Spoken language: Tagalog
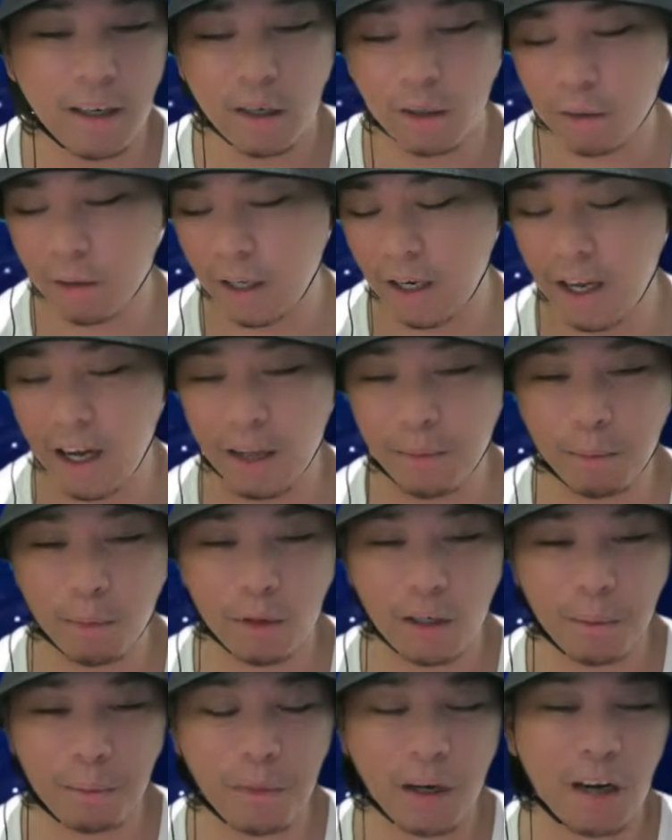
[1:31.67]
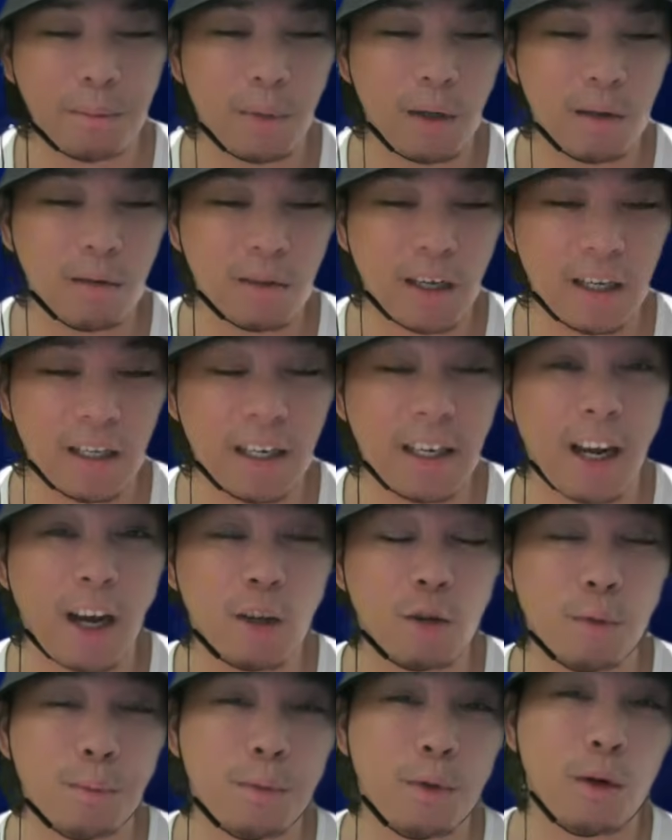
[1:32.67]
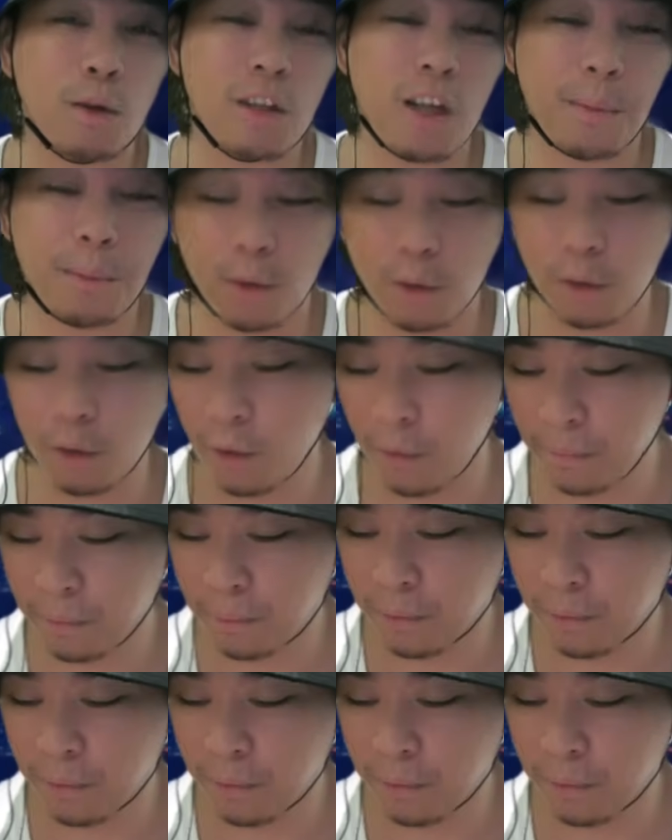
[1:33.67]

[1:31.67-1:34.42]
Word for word: sa lahat po ng mga bansa na nakasuporta po